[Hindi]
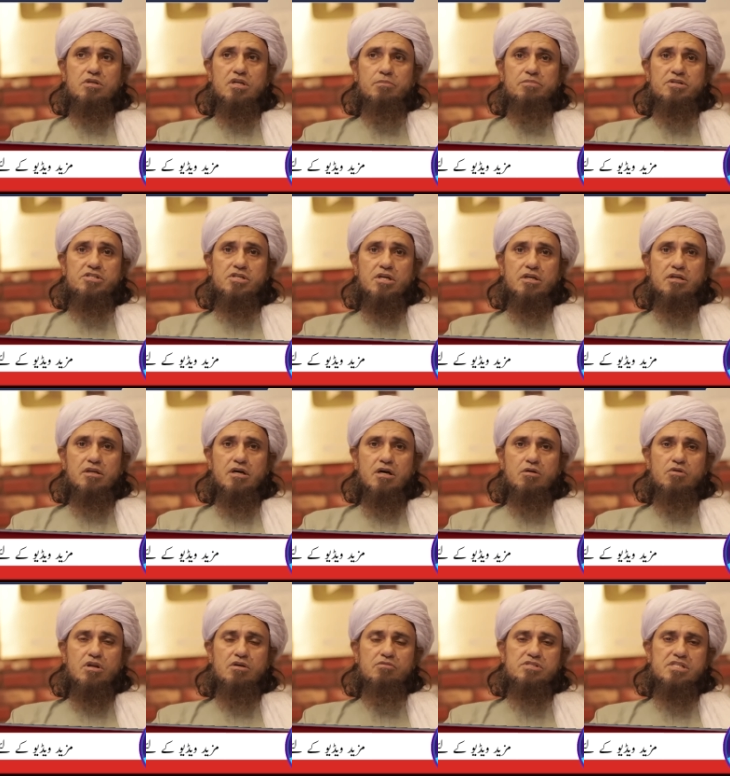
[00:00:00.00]
नबी
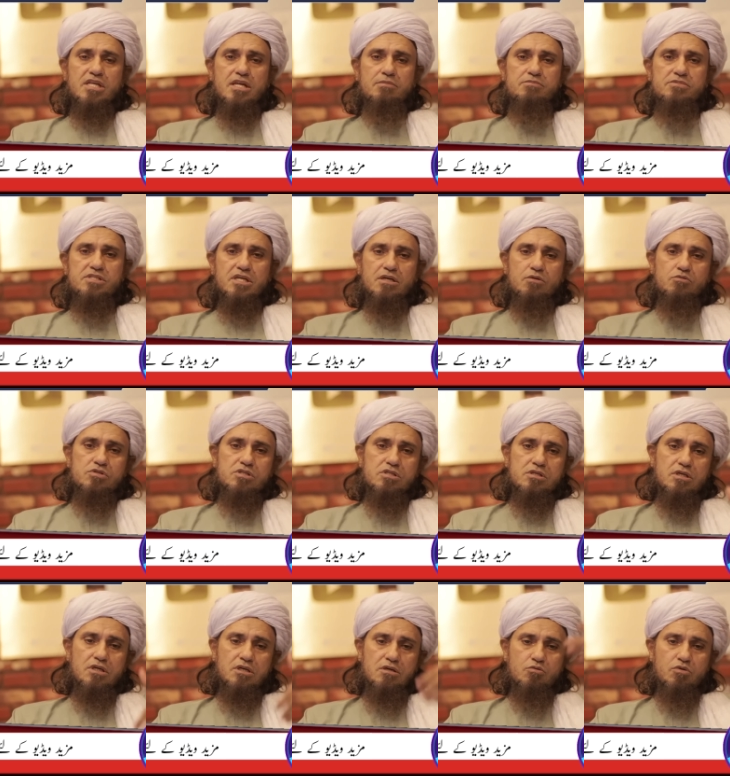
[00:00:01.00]
सल्लल्लाहु अलैहि वसल्लम से
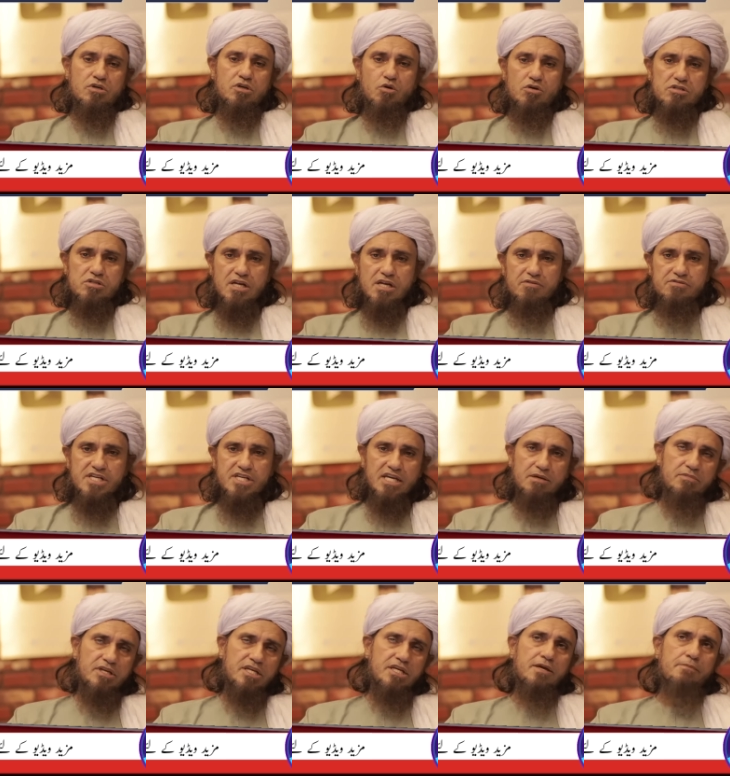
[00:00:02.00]
उसकी कोई हौसला अफजाई
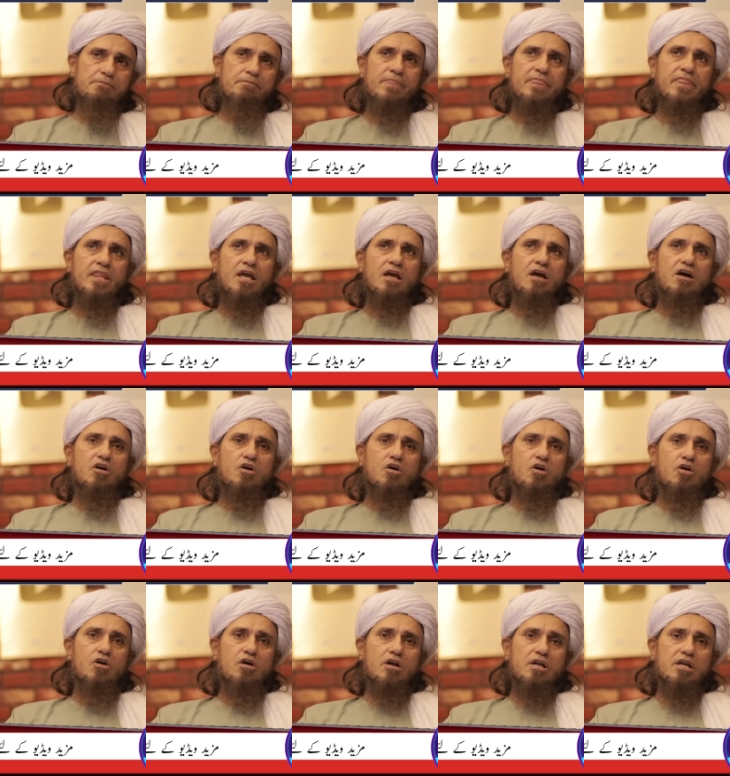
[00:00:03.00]
मिली
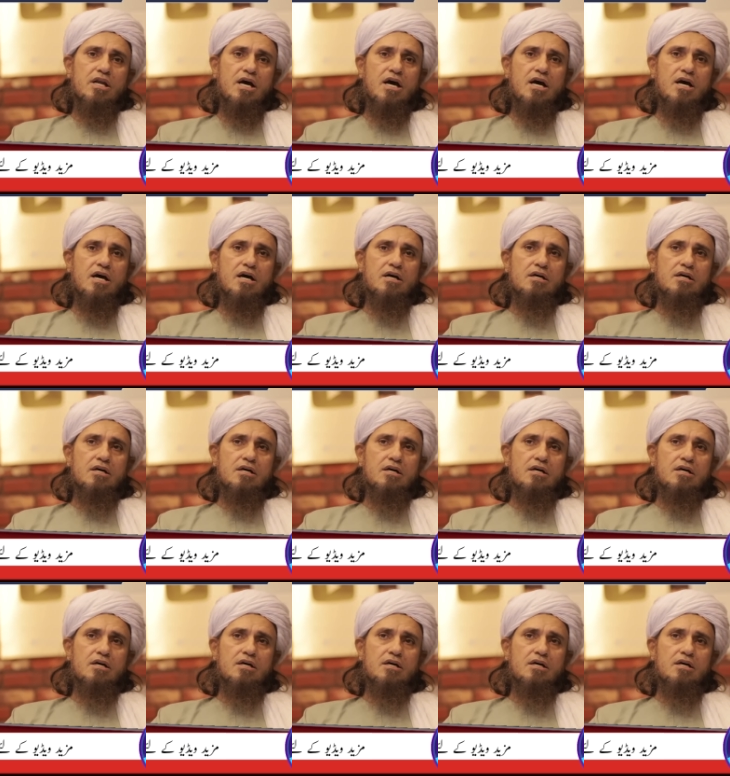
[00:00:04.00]
और ना